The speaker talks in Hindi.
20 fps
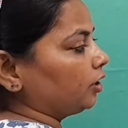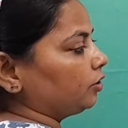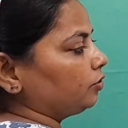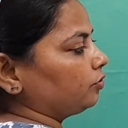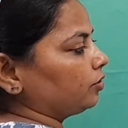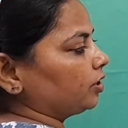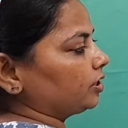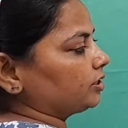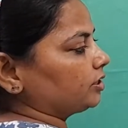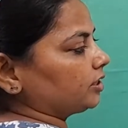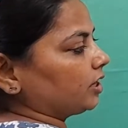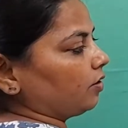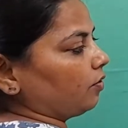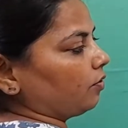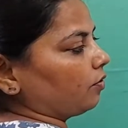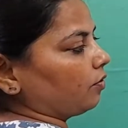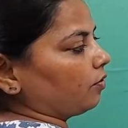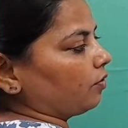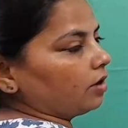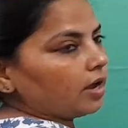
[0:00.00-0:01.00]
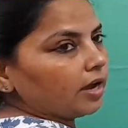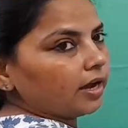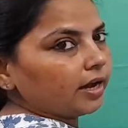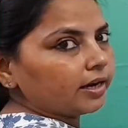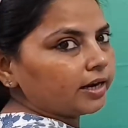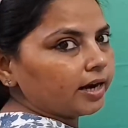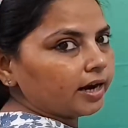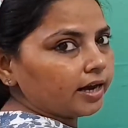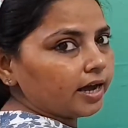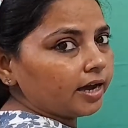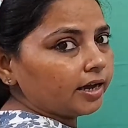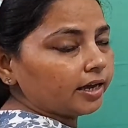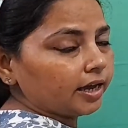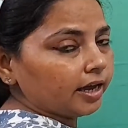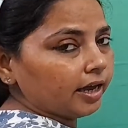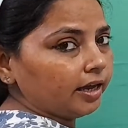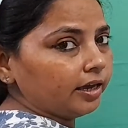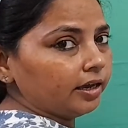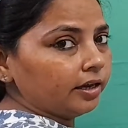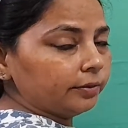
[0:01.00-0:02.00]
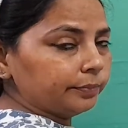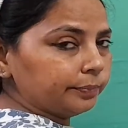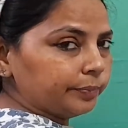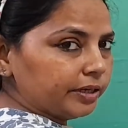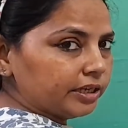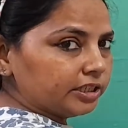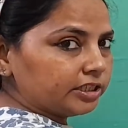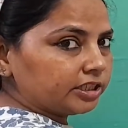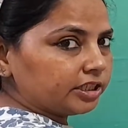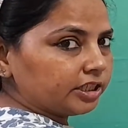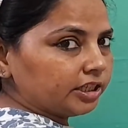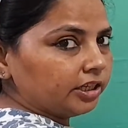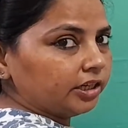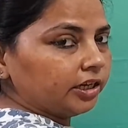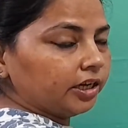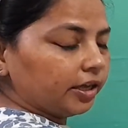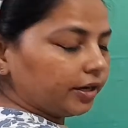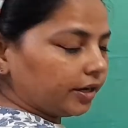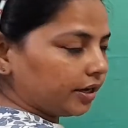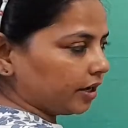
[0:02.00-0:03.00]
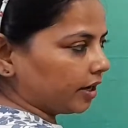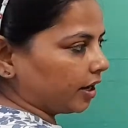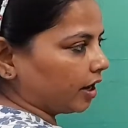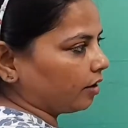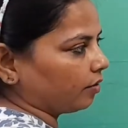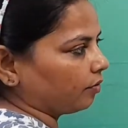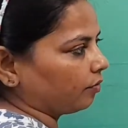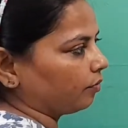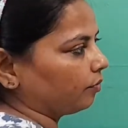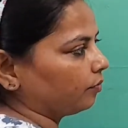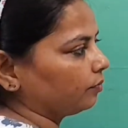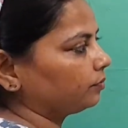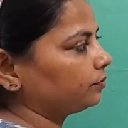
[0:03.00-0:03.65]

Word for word: यूएसए और कनाडा के बीच की रेखा को